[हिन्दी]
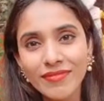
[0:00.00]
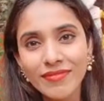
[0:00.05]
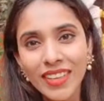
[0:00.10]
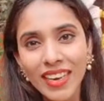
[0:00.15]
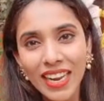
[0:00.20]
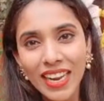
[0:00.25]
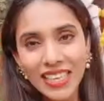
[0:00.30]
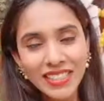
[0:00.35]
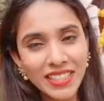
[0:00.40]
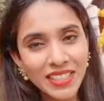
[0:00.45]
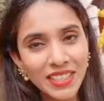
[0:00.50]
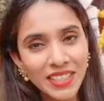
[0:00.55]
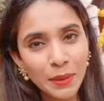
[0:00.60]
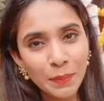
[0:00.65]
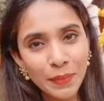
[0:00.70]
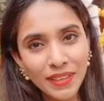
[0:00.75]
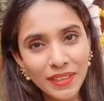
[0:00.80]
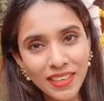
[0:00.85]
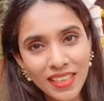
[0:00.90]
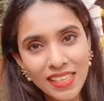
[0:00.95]
राजेंद्र
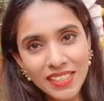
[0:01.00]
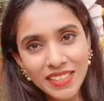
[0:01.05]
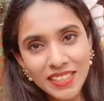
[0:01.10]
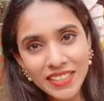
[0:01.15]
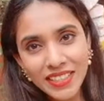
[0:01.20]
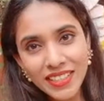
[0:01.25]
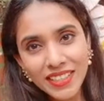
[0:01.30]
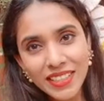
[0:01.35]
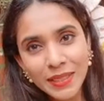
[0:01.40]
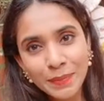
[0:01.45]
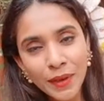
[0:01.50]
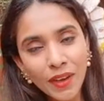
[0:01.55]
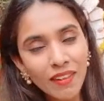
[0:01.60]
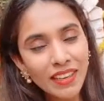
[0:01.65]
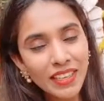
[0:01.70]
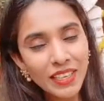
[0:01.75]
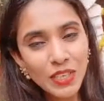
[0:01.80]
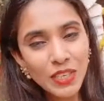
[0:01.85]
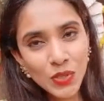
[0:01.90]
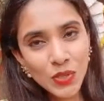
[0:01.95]
पटेल जी दीपावली
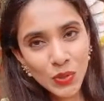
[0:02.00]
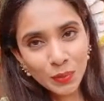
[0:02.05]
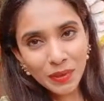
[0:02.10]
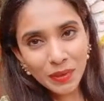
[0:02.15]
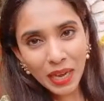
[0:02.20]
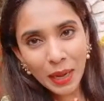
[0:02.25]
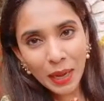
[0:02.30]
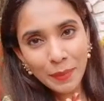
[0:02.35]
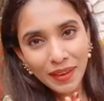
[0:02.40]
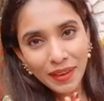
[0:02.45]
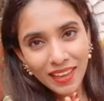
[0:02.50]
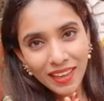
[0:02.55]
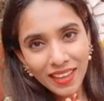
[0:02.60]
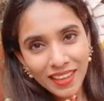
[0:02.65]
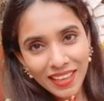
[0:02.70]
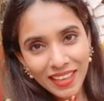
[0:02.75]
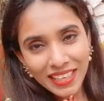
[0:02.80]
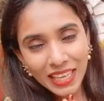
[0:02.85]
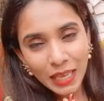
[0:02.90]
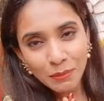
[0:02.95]
की
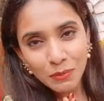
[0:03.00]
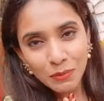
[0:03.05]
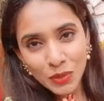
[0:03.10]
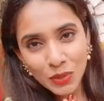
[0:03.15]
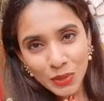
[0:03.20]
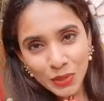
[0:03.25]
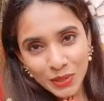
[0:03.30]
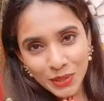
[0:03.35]
शुभकामनाएं कैम छो